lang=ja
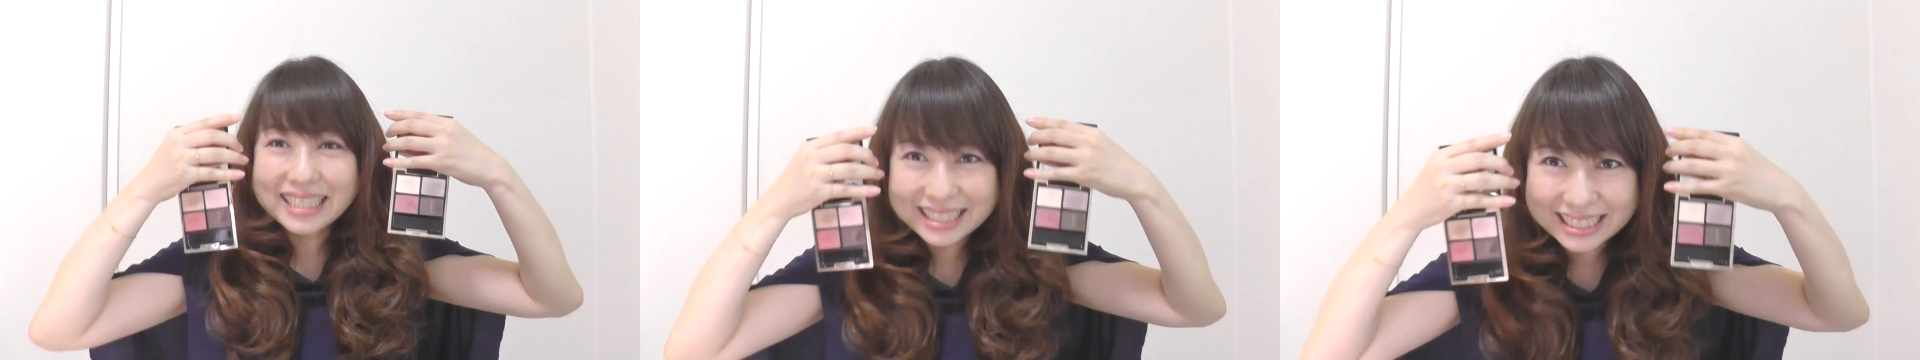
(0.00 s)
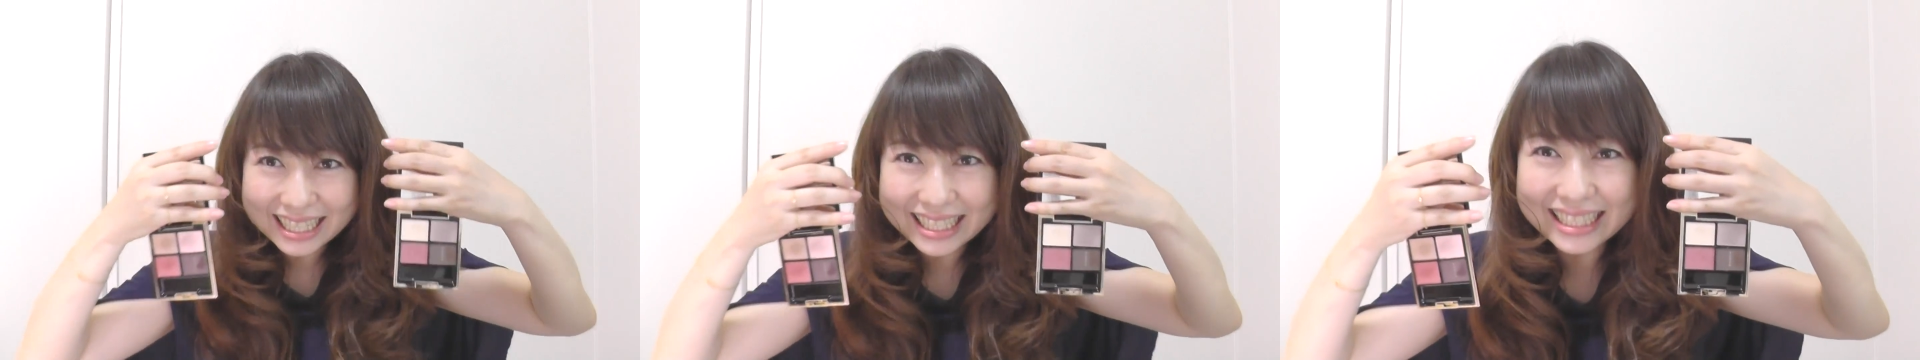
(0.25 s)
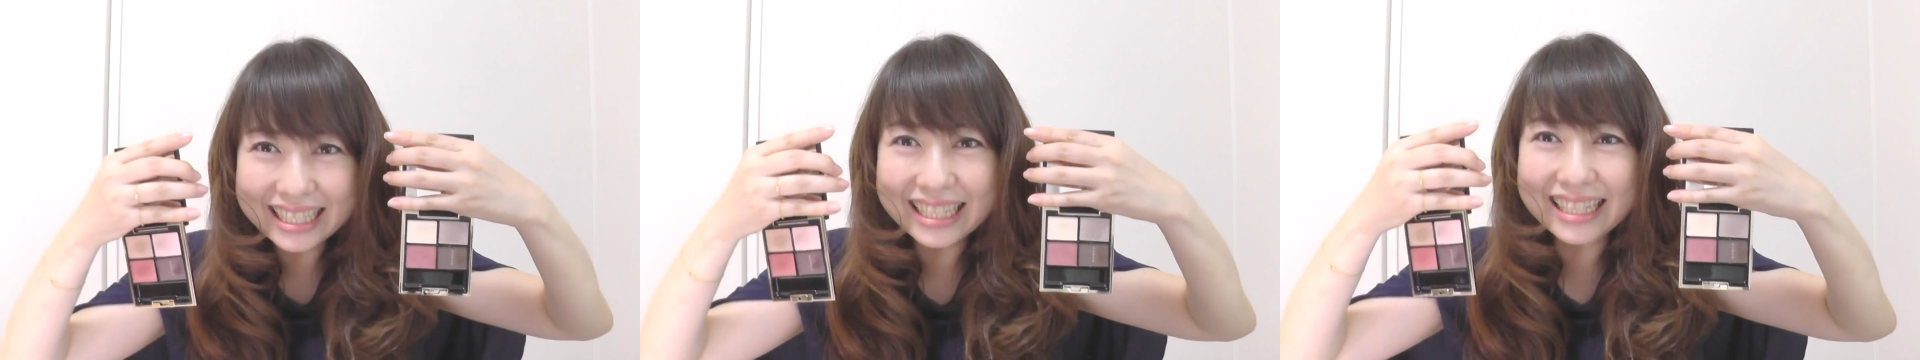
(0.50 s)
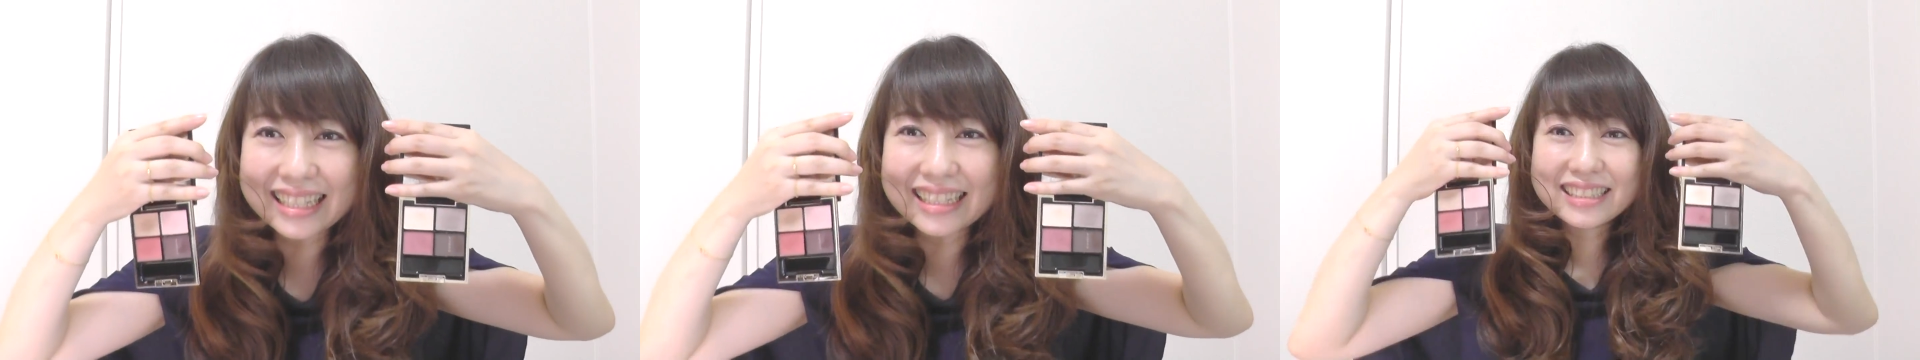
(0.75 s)
実際
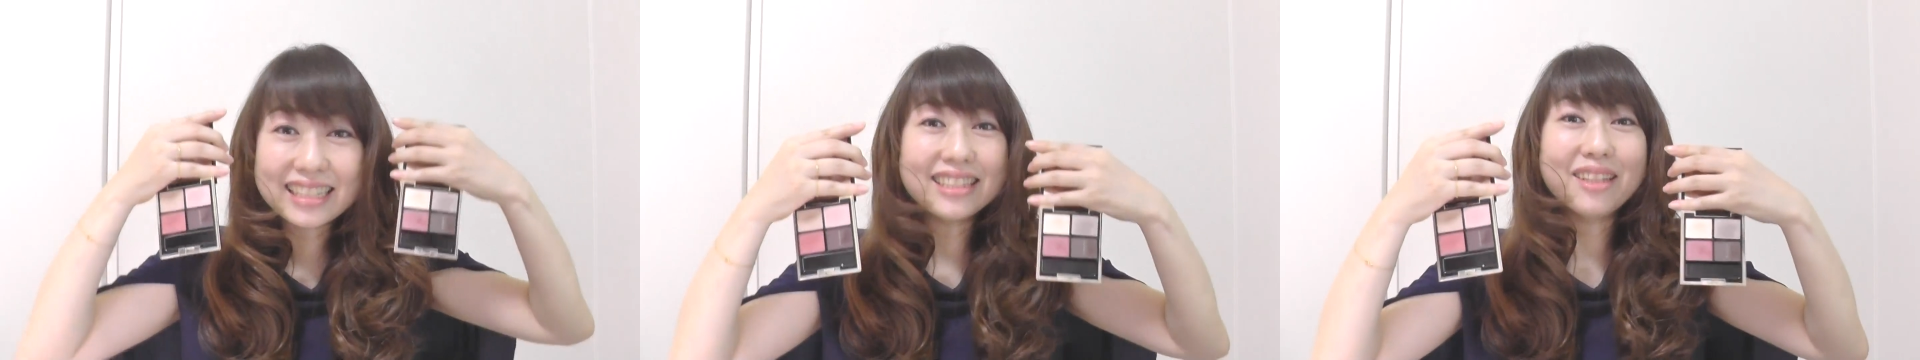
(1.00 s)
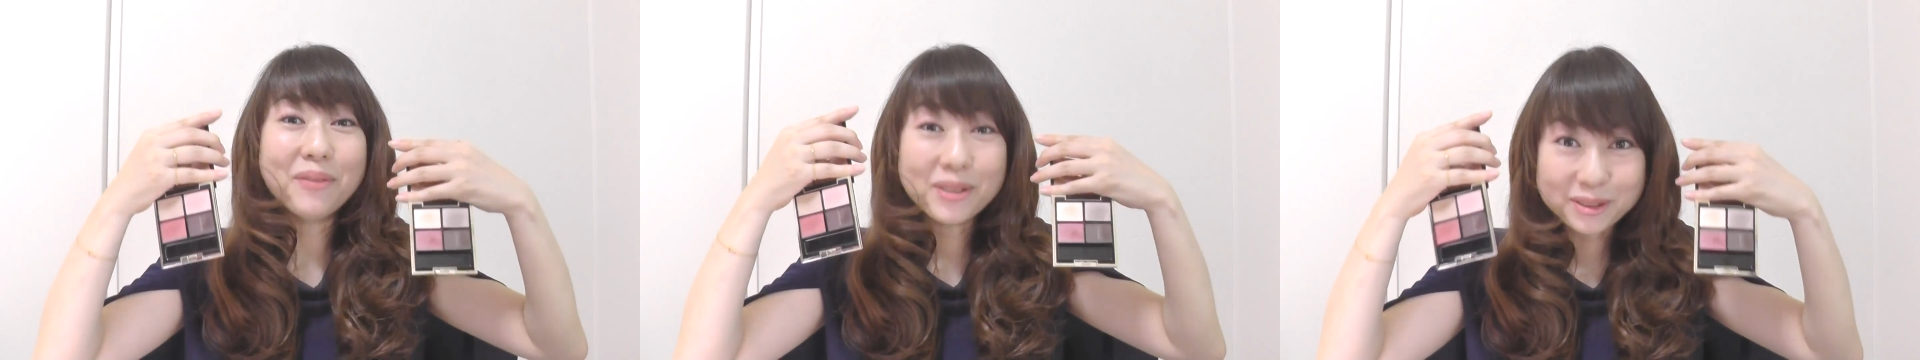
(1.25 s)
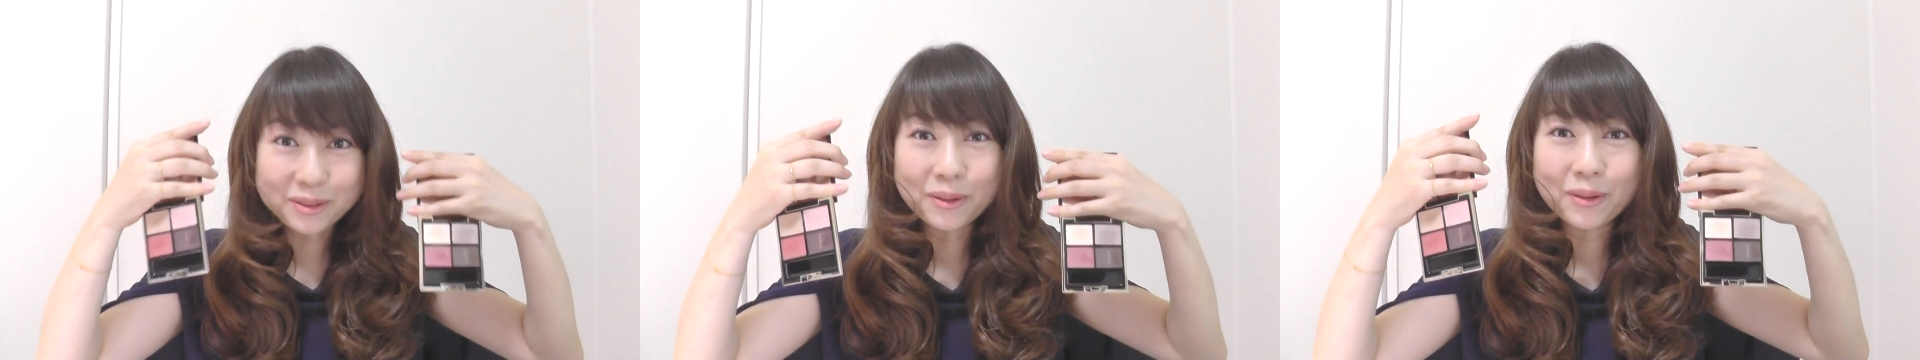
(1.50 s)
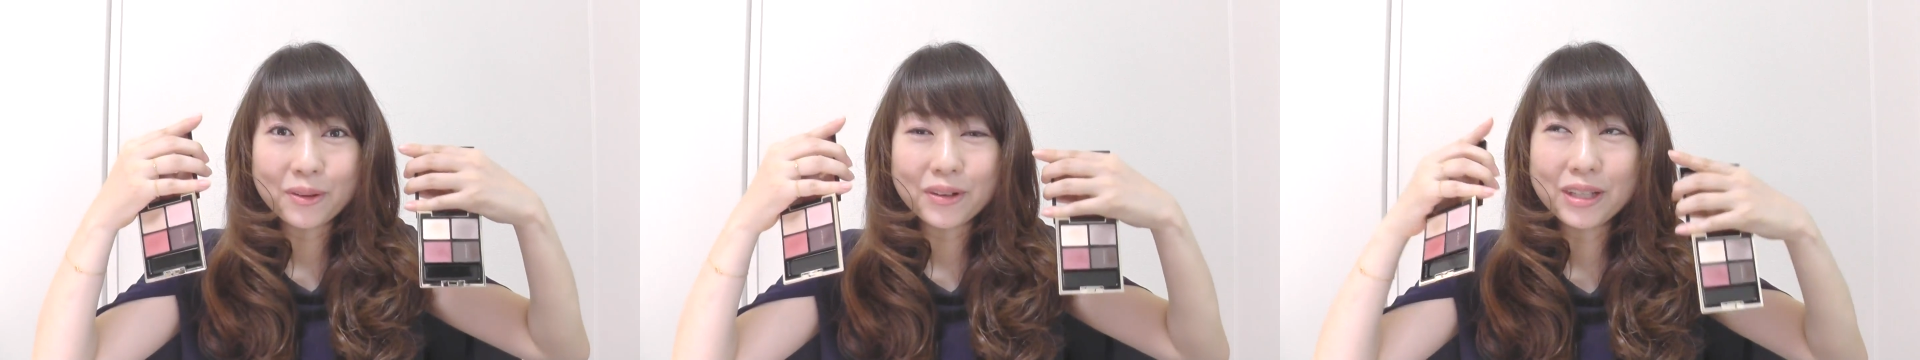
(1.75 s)
に使ってみると